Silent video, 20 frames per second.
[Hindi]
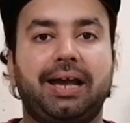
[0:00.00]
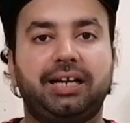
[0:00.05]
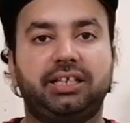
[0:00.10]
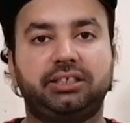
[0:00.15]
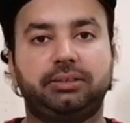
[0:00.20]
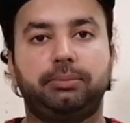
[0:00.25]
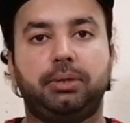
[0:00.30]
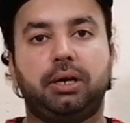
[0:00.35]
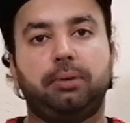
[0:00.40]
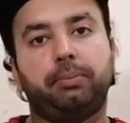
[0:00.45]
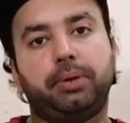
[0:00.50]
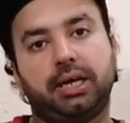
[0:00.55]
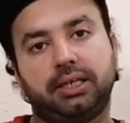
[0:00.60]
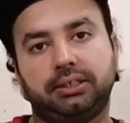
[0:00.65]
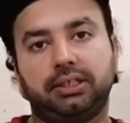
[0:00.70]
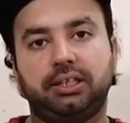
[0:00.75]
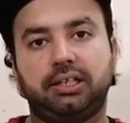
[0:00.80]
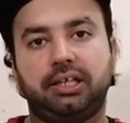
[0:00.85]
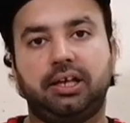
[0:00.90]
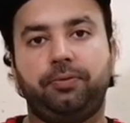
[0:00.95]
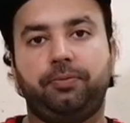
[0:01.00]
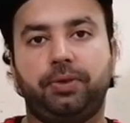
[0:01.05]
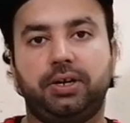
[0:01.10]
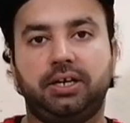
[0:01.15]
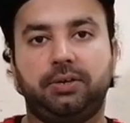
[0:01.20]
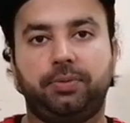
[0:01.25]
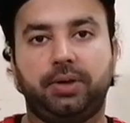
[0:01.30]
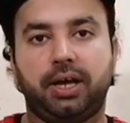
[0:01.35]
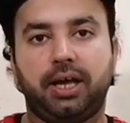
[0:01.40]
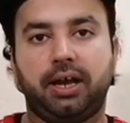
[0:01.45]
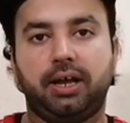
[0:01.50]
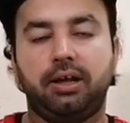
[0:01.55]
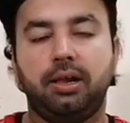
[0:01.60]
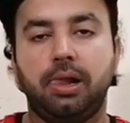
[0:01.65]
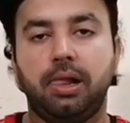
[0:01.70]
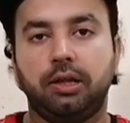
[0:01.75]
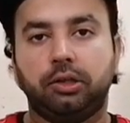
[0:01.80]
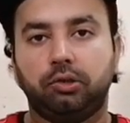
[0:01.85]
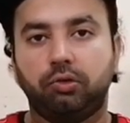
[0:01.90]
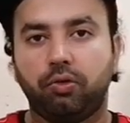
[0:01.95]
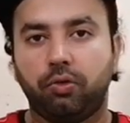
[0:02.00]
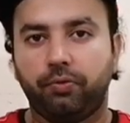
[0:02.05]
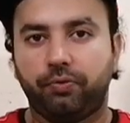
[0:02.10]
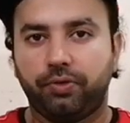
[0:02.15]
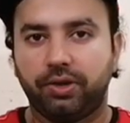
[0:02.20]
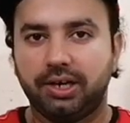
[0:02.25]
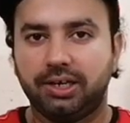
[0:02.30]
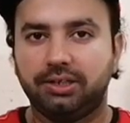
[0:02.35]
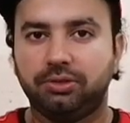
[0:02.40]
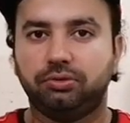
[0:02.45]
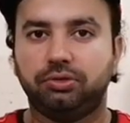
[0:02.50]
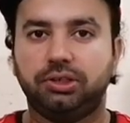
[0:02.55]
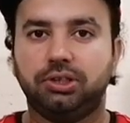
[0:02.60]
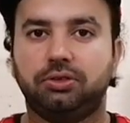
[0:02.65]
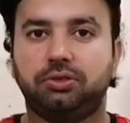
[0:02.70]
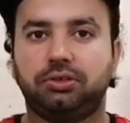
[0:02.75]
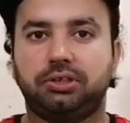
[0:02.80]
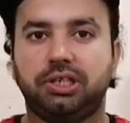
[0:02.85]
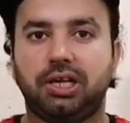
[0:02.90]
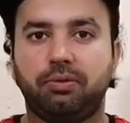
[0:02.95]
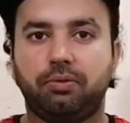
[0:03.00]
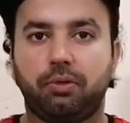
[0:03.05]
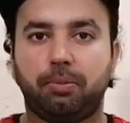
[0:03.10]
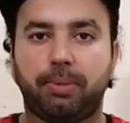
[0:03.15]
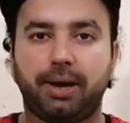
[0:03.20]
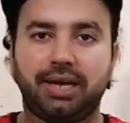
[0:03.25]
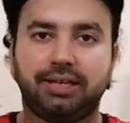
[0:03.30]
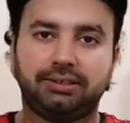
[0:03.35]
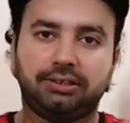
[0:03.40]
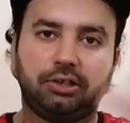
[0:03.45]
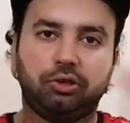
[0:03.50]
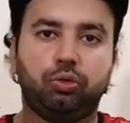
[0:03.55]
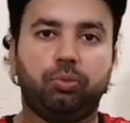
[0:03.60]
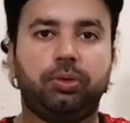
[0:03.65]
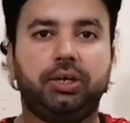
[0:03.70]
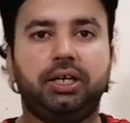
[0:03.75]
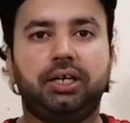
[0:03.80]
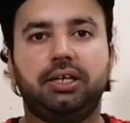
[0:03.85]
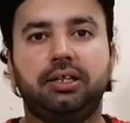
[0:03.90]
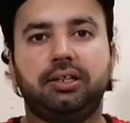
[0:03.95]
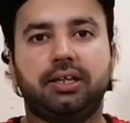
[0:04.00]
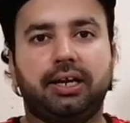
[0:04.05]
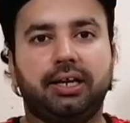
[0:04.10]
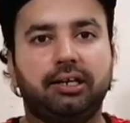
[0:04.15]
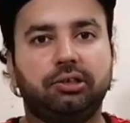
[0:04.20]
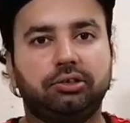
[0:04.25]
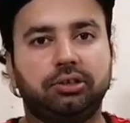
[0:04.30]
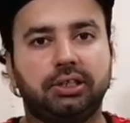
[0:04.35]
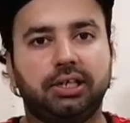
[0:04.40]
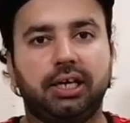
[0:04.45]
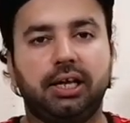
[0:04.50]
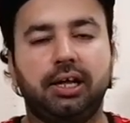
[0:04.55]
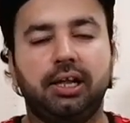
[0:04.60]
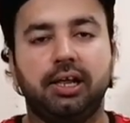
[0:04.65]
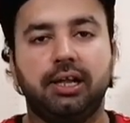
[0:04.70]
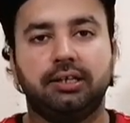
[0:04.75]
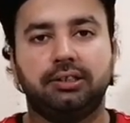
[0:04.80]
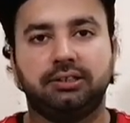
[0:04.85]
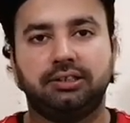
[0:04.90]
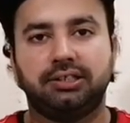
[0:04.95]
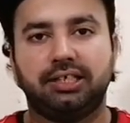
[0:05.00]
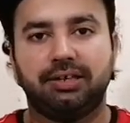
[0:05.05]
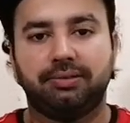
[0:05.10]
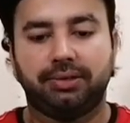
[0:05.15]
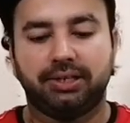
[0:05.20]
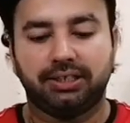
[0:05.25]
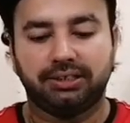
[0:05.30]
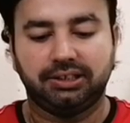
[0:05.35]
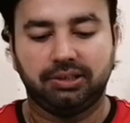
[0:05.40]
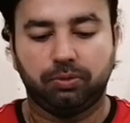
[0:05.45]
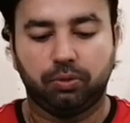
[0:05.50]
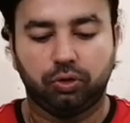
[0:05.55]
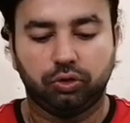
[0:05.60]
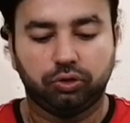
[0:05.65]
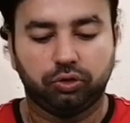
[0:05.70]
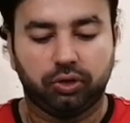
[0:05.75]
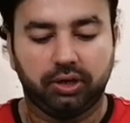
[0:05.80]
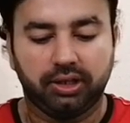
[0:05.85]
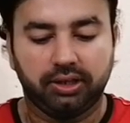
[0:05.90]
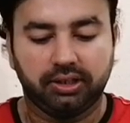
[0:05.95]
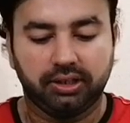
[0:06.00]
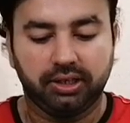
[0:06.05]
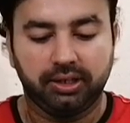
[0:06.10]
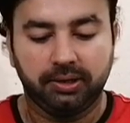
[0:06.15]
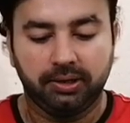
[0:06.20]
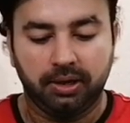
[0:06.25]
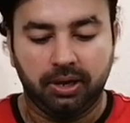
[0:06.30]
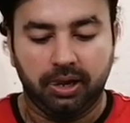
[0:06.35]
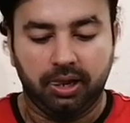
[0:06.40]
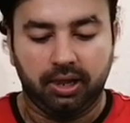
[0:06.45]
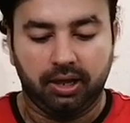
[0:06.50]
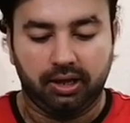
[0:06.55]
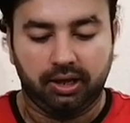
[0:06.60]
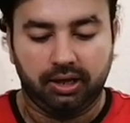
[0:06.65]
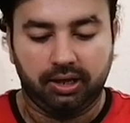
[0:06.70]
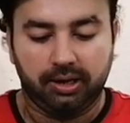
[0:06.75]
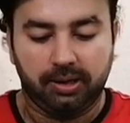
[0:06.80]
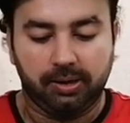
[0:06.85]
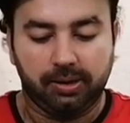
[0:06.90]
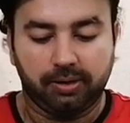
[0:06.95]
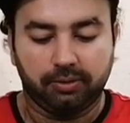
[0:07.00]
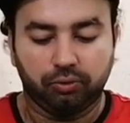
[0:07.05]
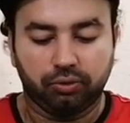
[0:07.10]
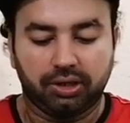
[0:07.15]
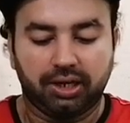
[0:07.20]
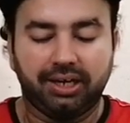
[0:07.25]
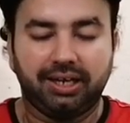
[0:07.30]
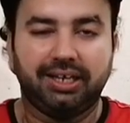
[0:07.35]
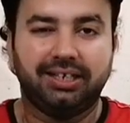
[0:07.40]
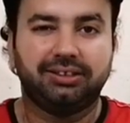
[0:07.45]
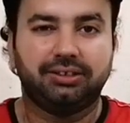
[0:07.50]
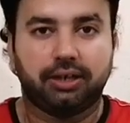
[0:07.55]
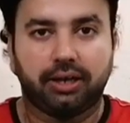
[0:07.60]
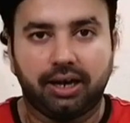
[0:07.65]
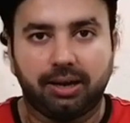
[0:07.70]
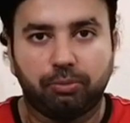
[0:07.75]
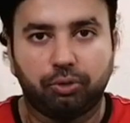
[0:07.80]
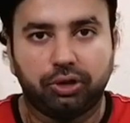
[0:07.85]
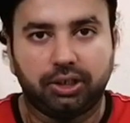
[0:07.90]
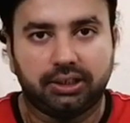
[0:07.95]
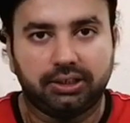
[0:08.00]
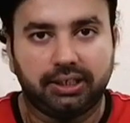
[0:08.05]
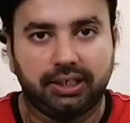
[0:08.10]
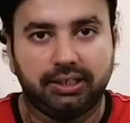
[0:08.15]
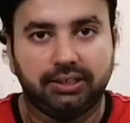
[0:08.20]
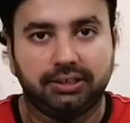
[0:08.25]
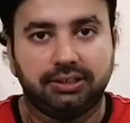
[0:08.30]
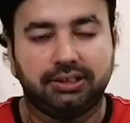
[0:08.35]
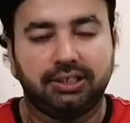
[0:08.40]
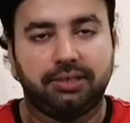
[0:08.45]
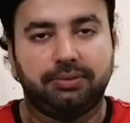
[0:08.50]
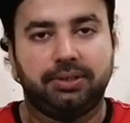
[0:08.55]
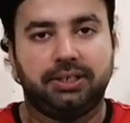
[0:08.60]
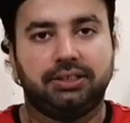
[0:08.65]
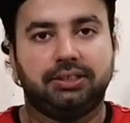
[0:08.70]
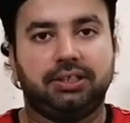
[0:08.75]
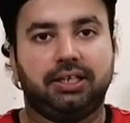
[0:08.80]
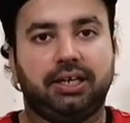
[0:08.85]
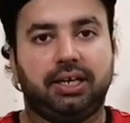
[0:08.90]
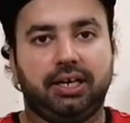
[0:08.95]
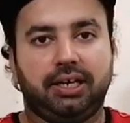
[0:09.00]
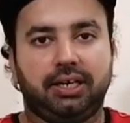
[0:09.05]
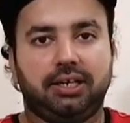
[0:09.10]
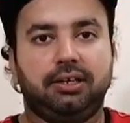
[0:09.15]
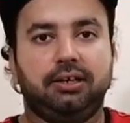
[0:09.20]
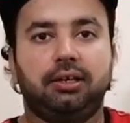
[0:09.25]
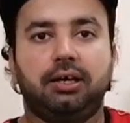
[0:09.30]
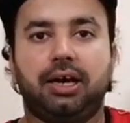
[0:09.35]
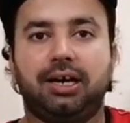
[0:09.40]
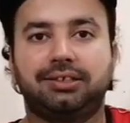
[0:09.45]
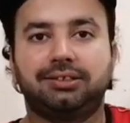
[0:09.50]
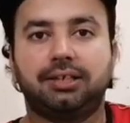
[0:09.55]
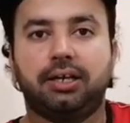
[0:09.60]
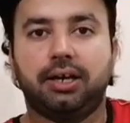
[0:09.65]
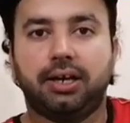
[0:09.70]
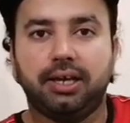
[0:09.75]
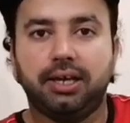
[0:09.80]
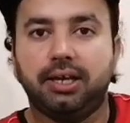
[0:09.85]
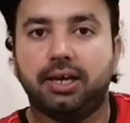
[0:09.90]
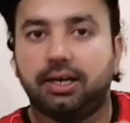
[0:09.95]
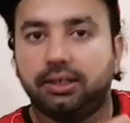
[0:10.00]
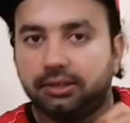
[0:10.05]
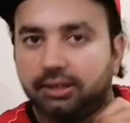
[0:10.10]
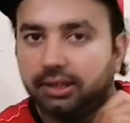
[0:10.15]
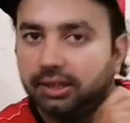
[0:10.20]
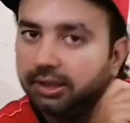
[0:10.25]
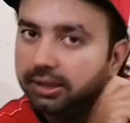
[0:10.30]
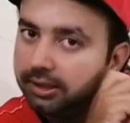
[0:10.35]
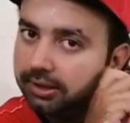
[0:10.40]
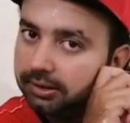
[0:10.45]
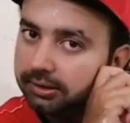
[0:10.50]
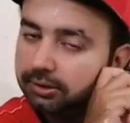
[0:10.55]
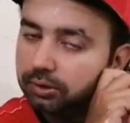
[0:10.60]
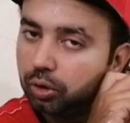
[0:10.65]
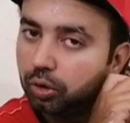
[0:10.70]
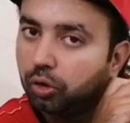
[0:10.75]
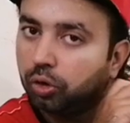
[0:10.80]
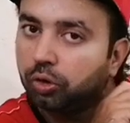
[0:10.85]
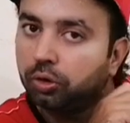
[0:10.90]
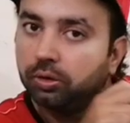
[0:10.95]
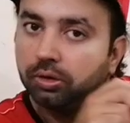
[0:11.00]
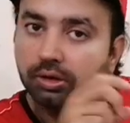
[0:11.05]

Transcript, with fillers: पैकेट्स में हम रख देते हैं फीड वगैरह तो वो फीड जो सी होती है वो बाहर से ह्यूमिडिटी ज़्यादा होती है जिसकी वजह से वो थोड़े से आ, उनका टेस्ट ख़राब हो जाता है जिसकी वजह से किटन अक्सर नहीं खाते तो